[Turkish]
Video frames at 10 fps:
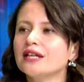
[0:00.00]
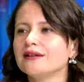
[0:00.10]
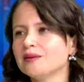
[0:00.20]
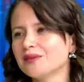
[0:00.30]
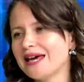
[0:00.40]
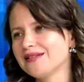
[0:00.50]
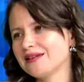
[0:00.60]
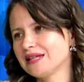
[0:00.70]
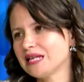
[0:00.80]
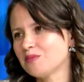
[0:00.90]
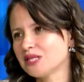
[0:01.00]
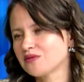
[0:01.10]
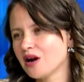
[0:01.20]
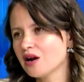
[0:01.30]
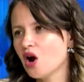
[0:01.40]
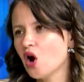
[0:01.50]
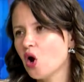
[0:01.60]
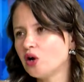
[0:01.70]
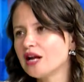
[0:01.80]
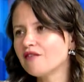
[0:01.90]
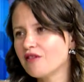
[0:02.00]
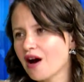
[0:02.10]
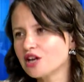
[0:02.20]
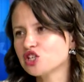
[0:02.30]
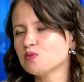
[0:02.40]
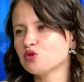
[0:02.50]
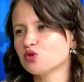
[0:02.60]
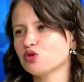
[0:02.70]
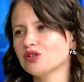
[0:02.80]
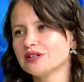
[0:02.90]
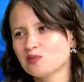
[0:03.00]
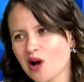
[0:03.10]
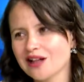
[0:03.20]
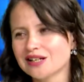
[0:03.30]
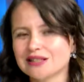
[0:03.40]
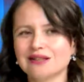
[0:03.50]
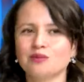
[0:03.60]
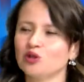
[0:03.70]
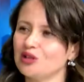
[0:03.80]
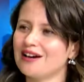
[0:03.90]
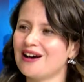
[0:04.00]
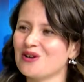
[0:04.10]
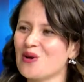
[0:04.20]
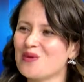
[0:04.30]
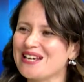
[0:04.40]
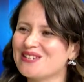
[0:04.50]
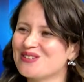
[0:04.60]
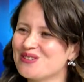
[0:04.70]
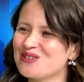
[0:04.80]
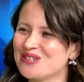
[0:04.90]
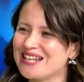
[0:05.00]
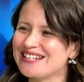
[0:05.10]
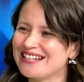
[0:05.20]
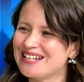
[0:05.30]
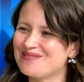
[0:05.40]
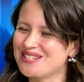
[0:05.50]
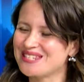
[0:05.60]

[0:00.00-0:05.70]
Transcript: Didim'de etkinliğimiz var öğlen ve akşamüstü Didim halkını mutlaka görmek istiyoruz etkinliğimizde. Evet,